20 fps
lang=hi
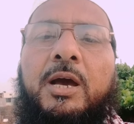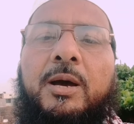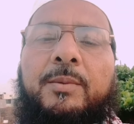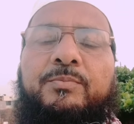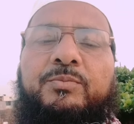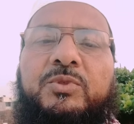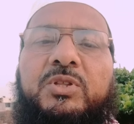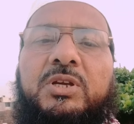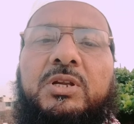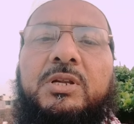
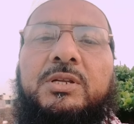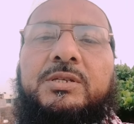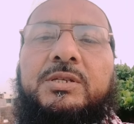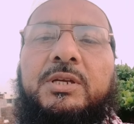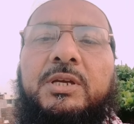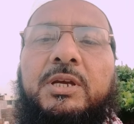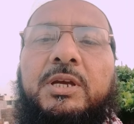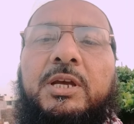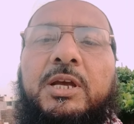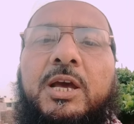अब दिल
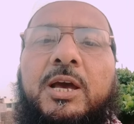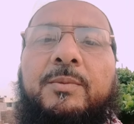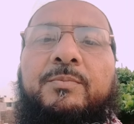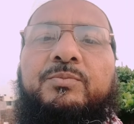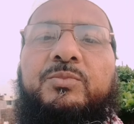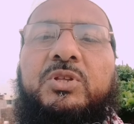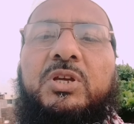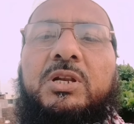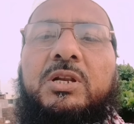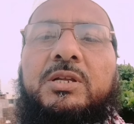से अब
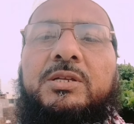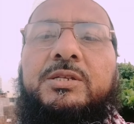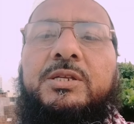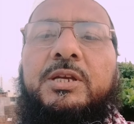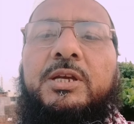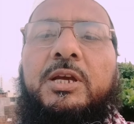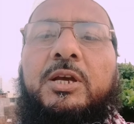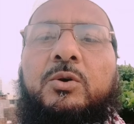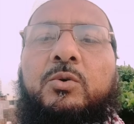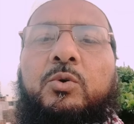दिल
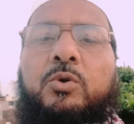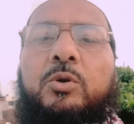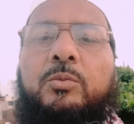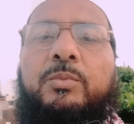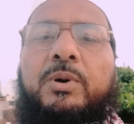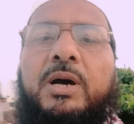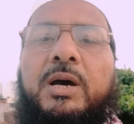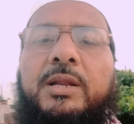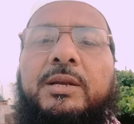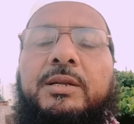से
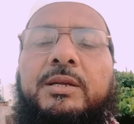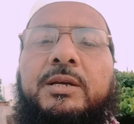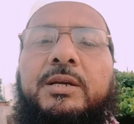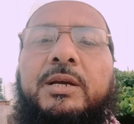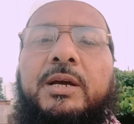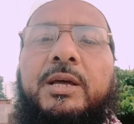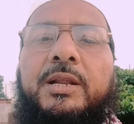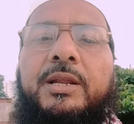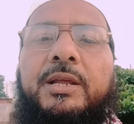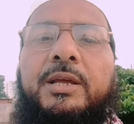कुर्बानी
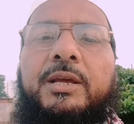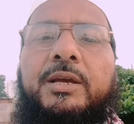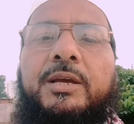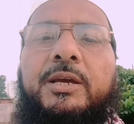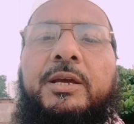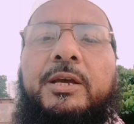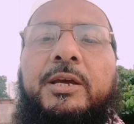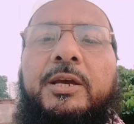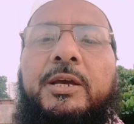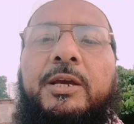
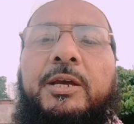करेंगे